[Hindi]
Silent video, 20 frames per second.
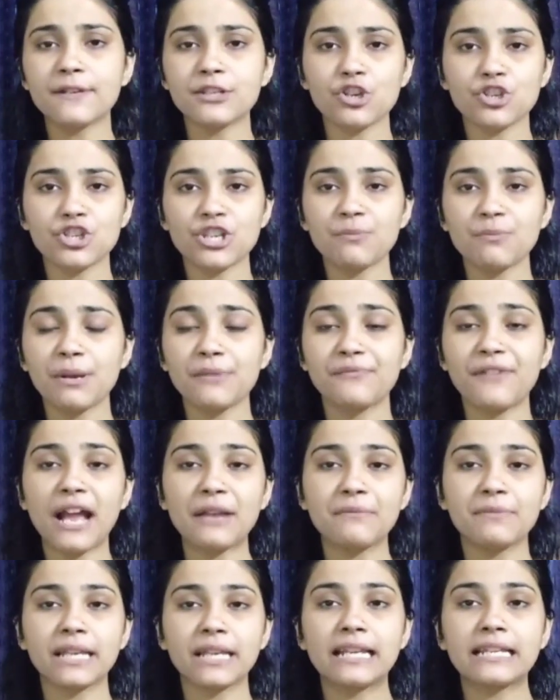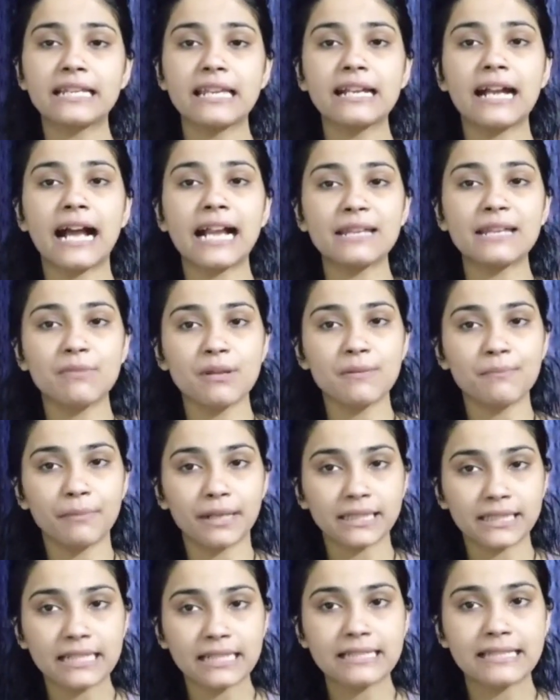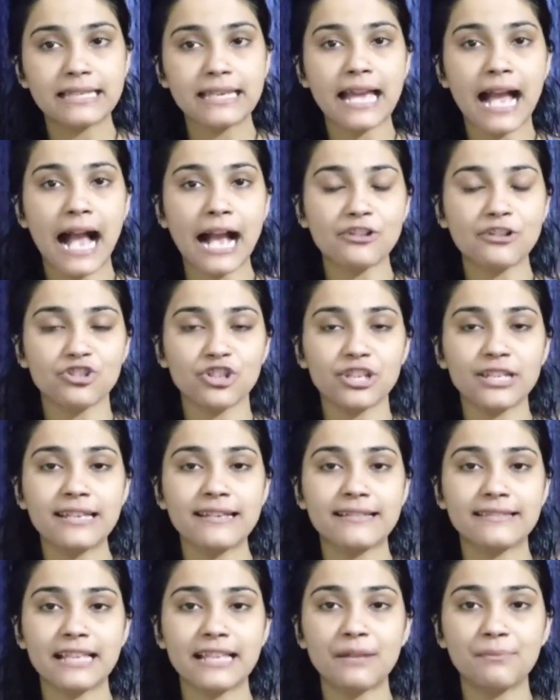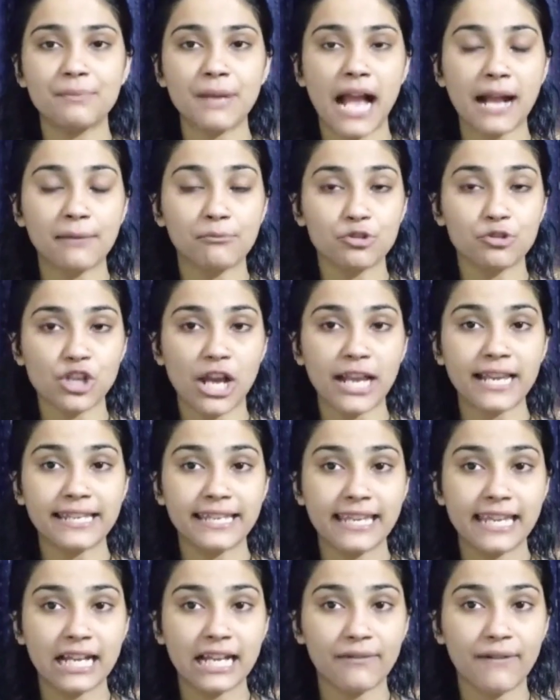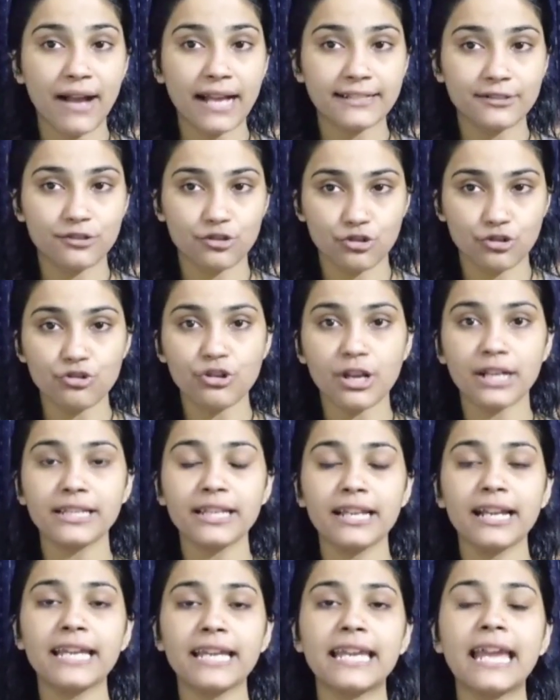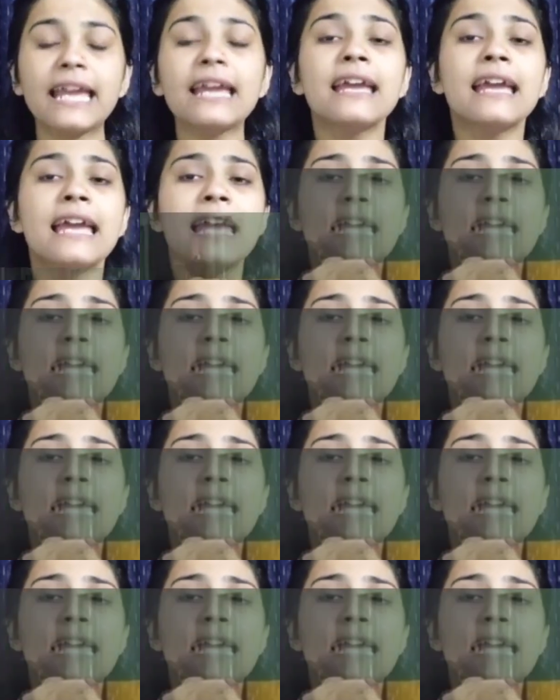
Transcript: रेलवे स्टेशन पे फायर ब्रिगेड की गाड़ी भी मदद से आगजनी स्थल पे आग बुझाने की कवायद शुरू कर दी गई है